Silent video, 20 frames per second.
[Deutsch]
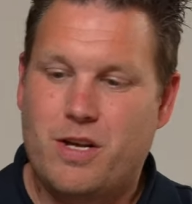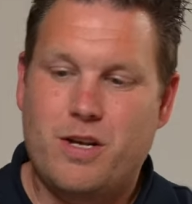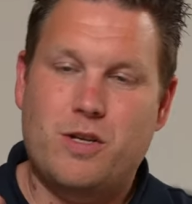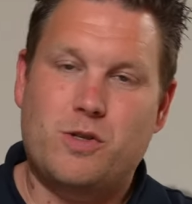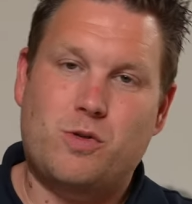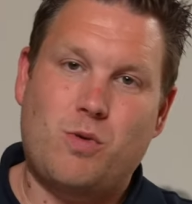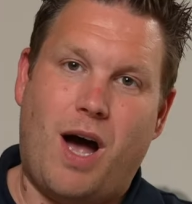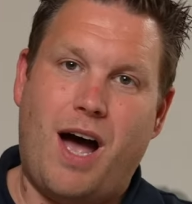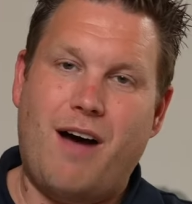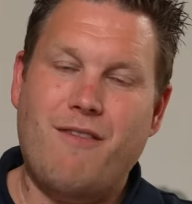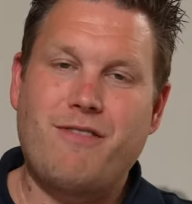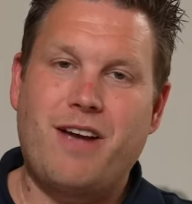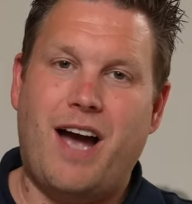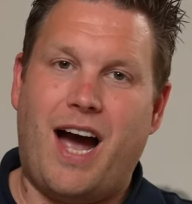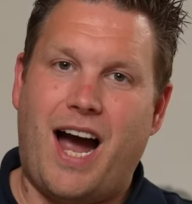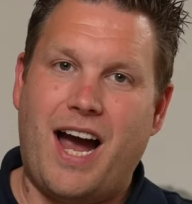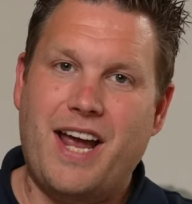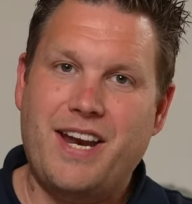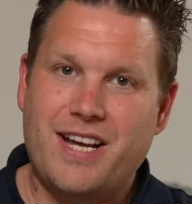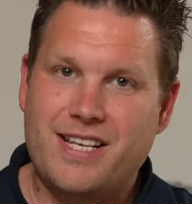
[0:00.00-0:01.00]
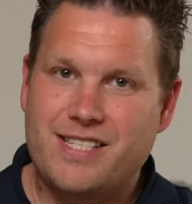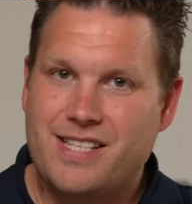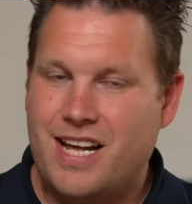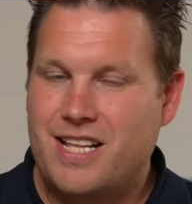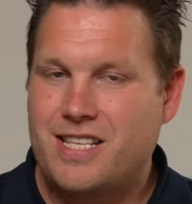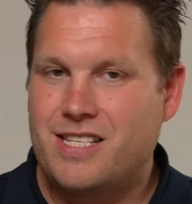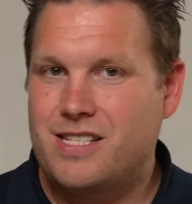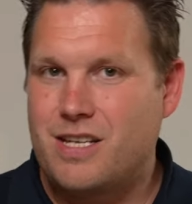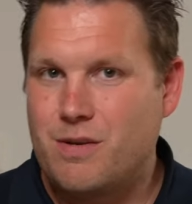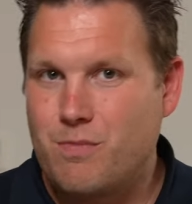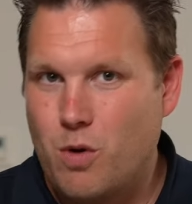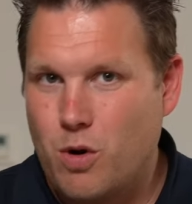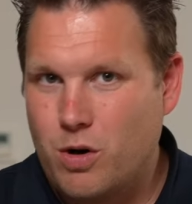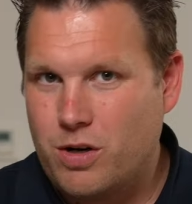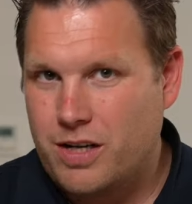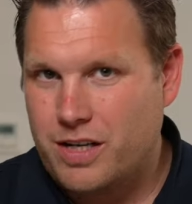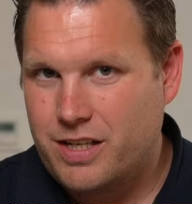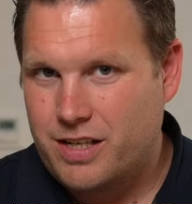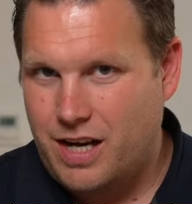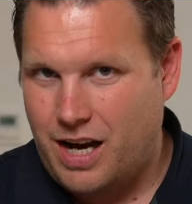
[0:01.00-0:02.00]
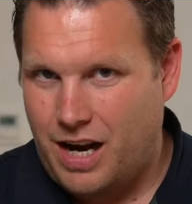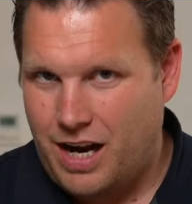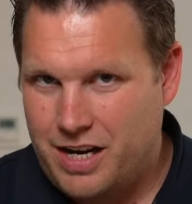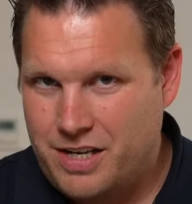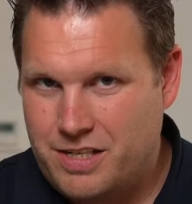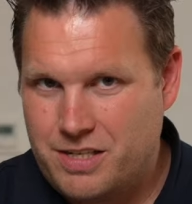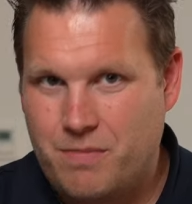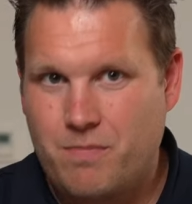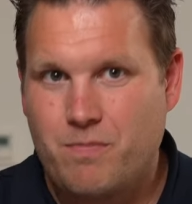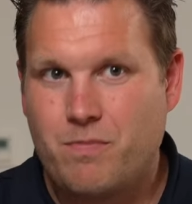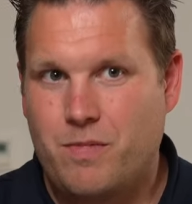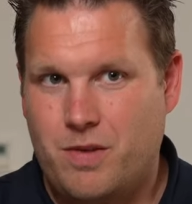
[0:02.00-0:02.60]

So haben wir einerseits die Möglichkeit,